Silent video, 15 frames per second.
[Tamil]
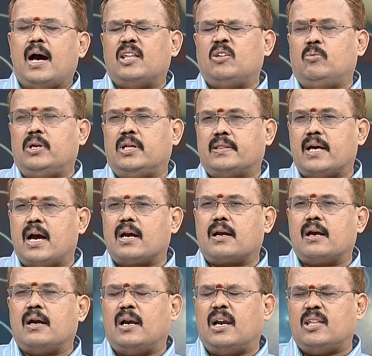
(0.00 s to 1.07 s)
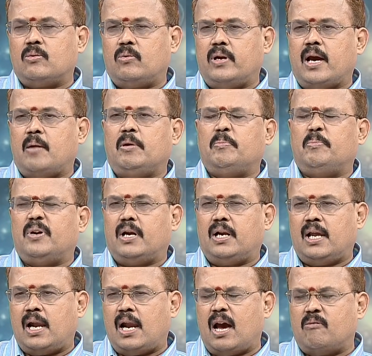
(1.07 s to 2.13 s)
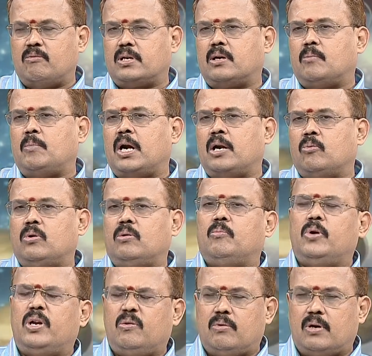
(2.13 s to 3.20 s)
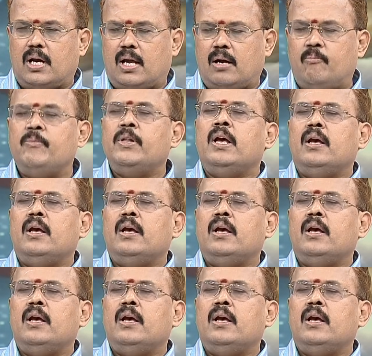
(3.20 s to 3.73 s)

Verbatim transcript: அதனுடைய தாக்கங்கள் அதனுடைய அமைப்புகள் எல்லாவற்றுமான ஒரு முடிவுகள்